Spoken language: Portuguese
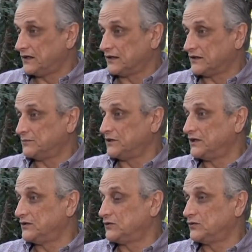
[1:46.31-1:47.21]
E
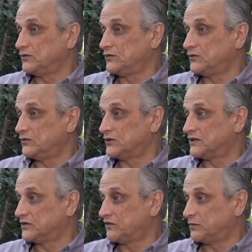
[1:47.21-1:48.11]
também o, o
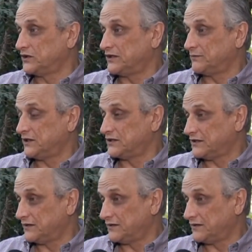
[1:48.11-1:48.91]
hotel dispõe também,